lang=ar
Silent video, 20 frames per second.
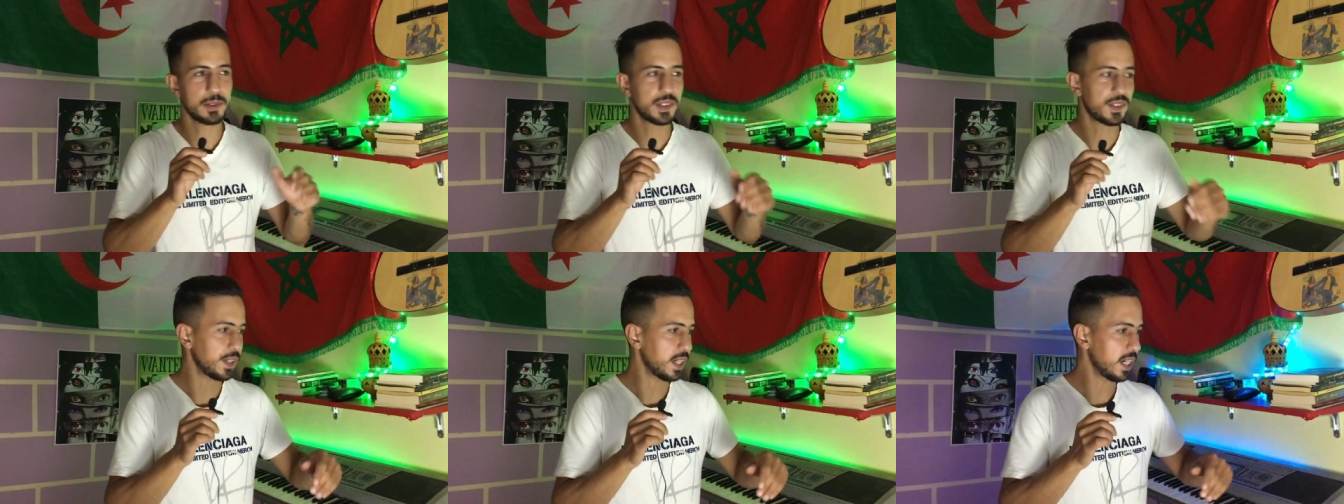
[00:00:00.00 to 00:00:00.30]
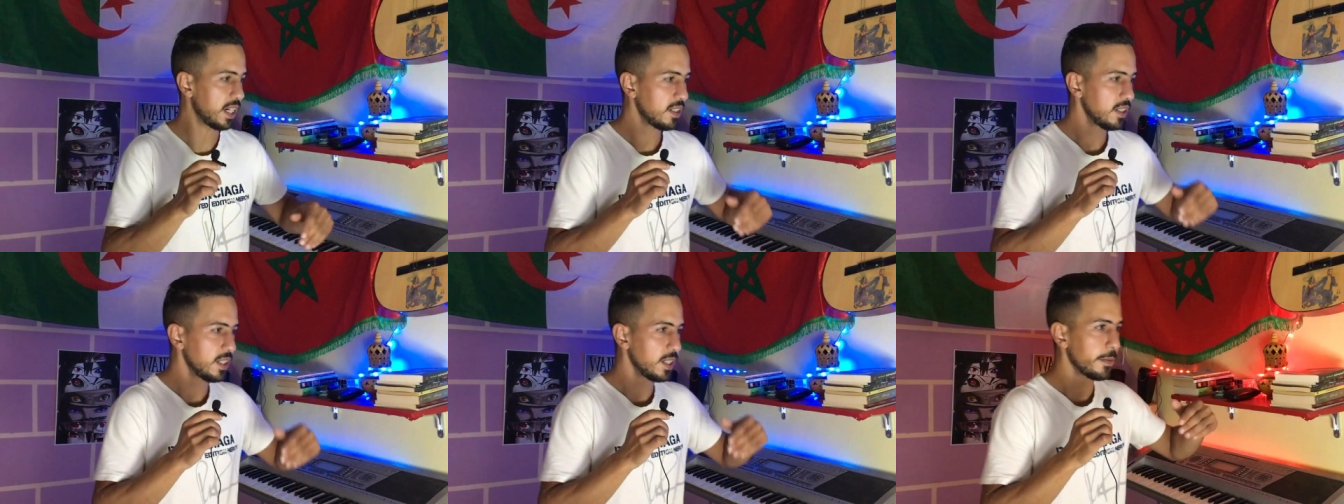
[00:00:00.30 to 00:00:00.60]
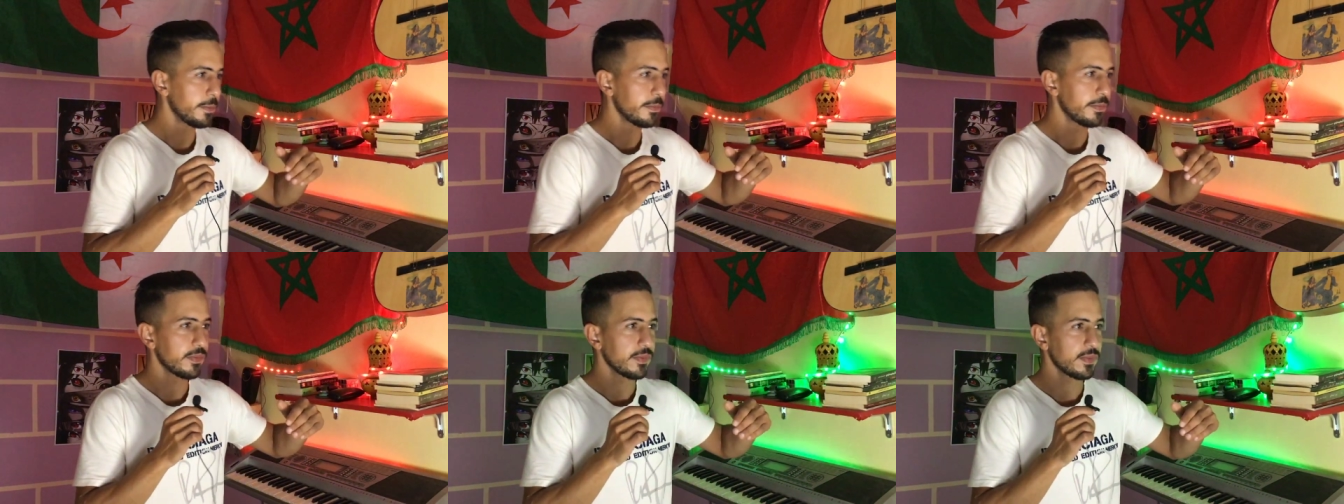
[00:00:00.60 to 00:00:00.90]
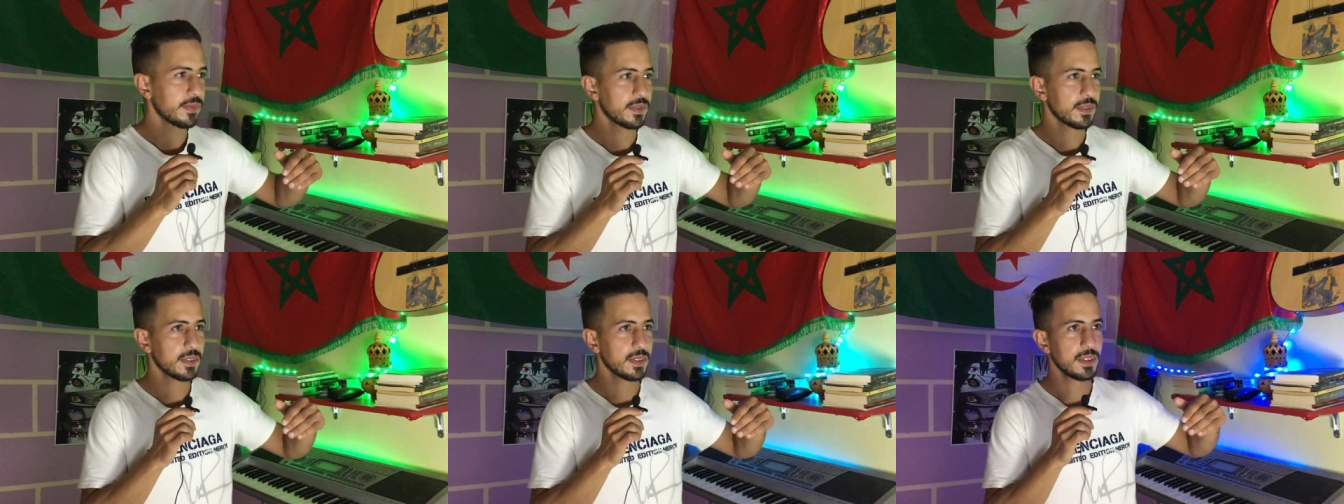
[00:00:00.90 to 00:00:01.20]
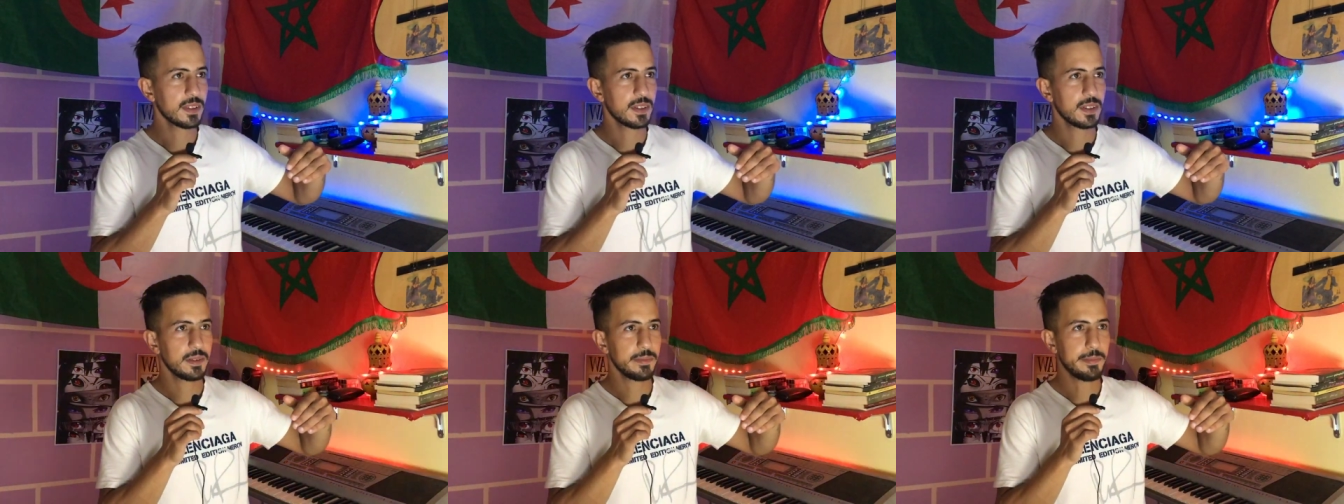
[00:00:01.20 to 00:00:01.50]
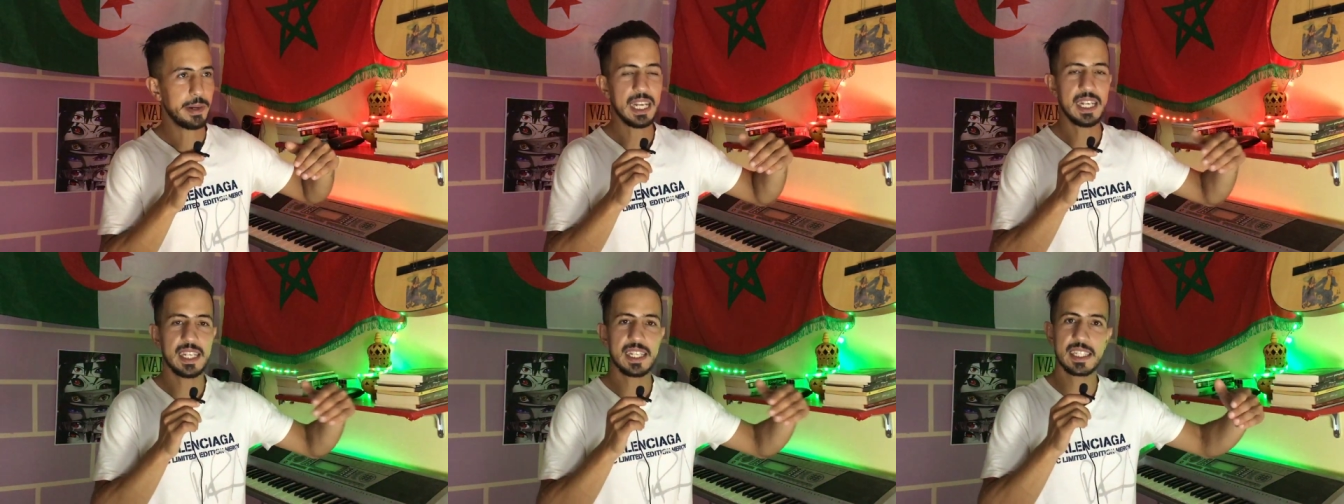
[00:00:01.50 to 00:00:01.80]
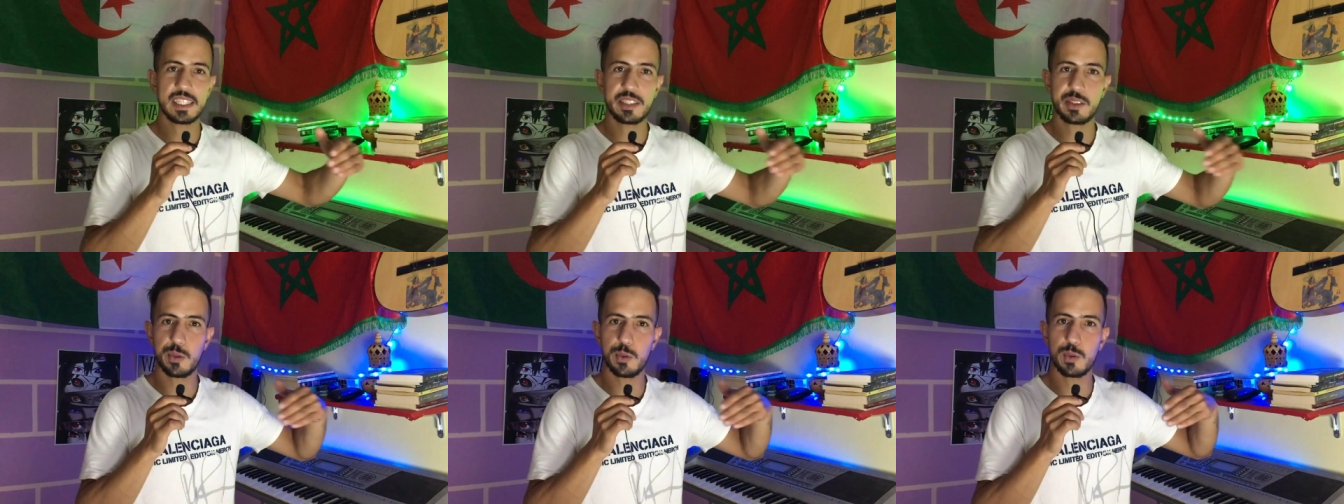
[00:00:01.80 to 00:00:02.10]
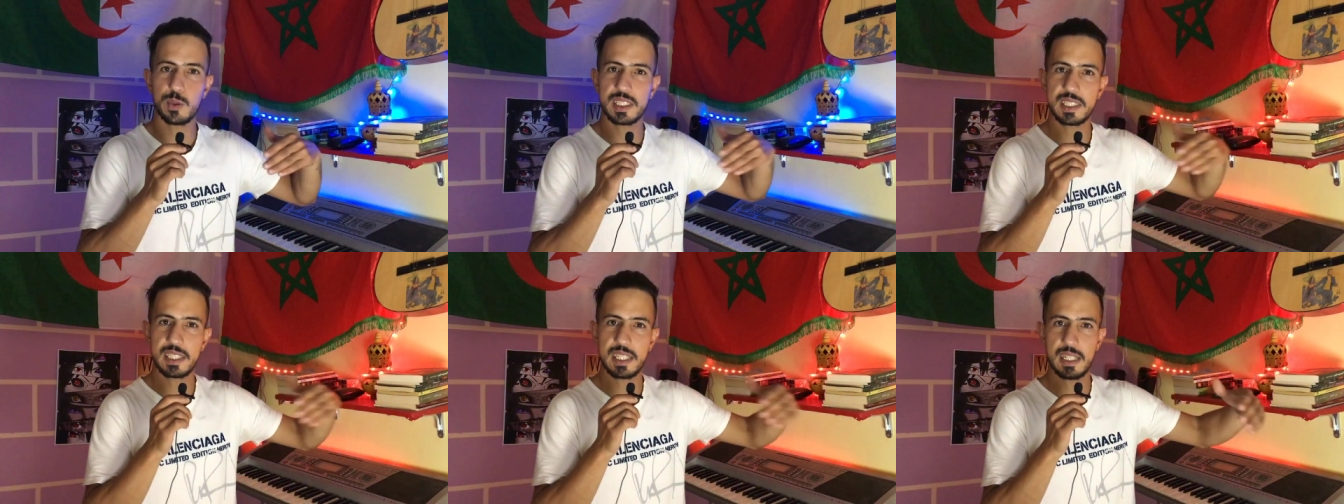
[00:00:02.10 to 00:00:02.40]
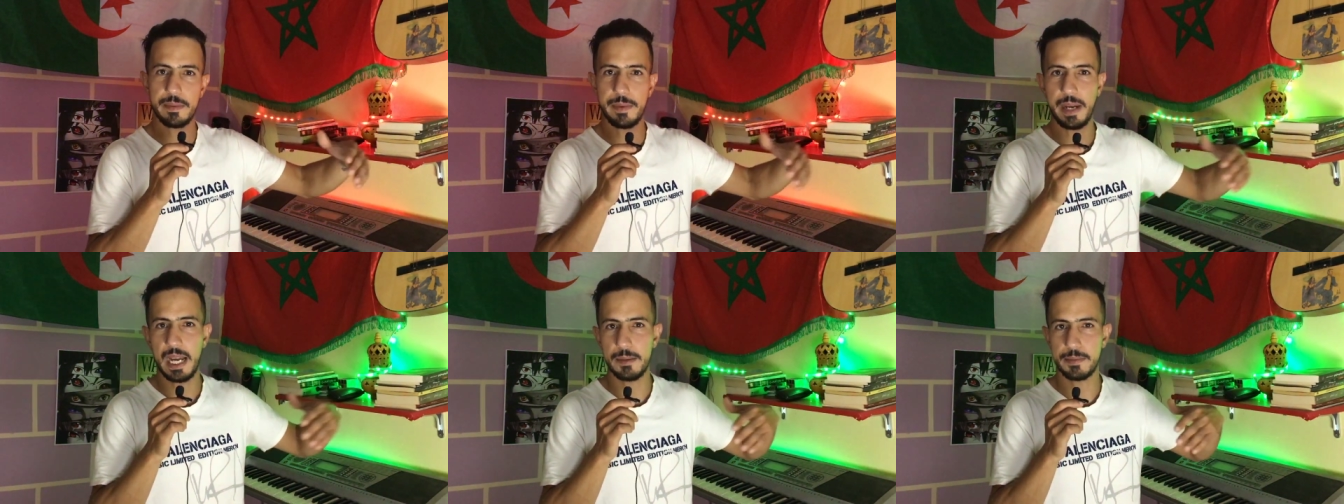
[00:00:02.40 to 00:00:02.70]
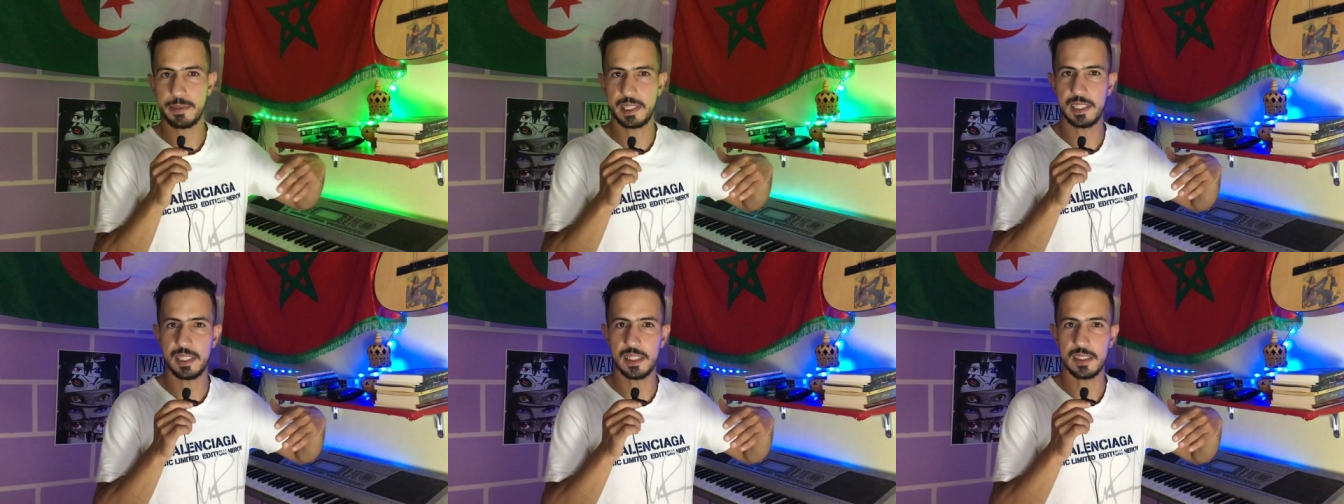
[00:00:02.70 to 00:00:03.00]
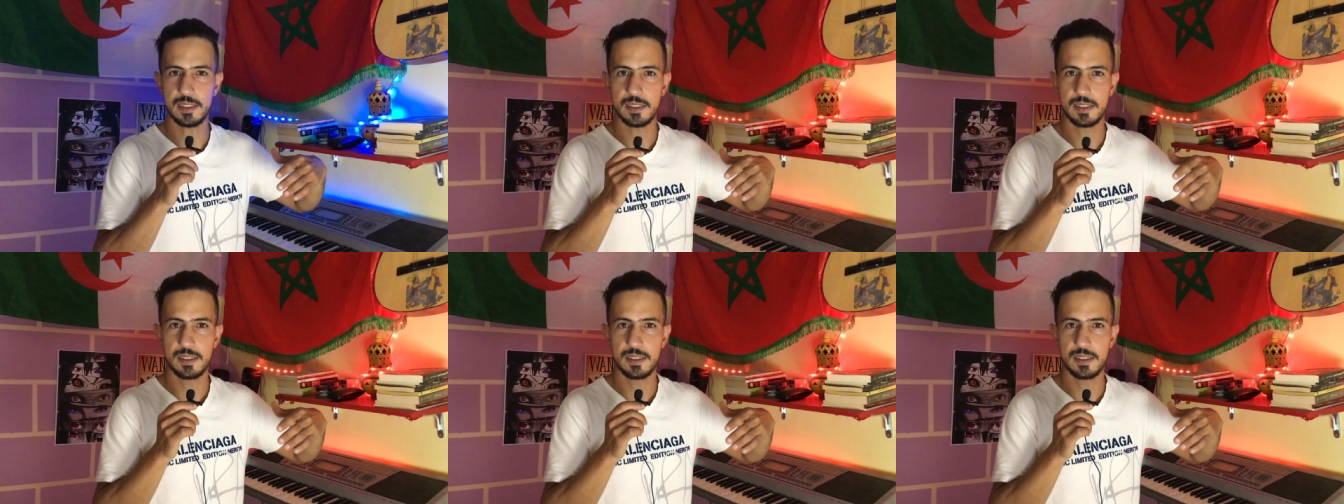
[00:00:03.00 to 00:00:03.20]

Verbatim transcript: فيها بحال اللي كتوصل المحابسيه